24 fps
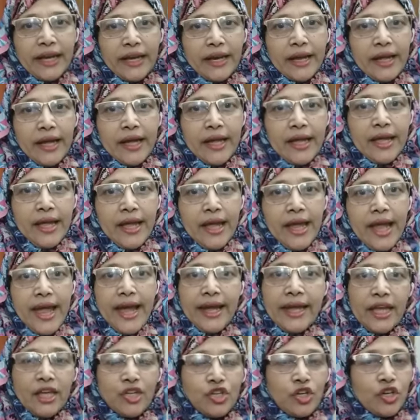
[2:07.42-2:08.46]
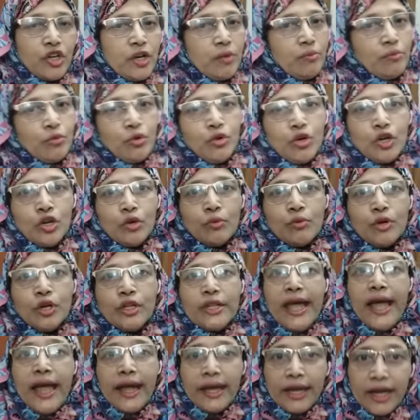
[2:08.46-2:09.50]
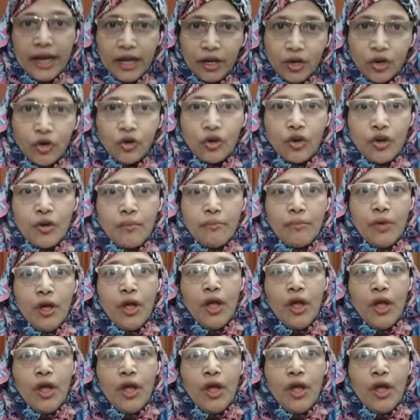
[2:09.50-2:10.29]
থাকে না এক একজনের মূল্যবোধ এক এক রকম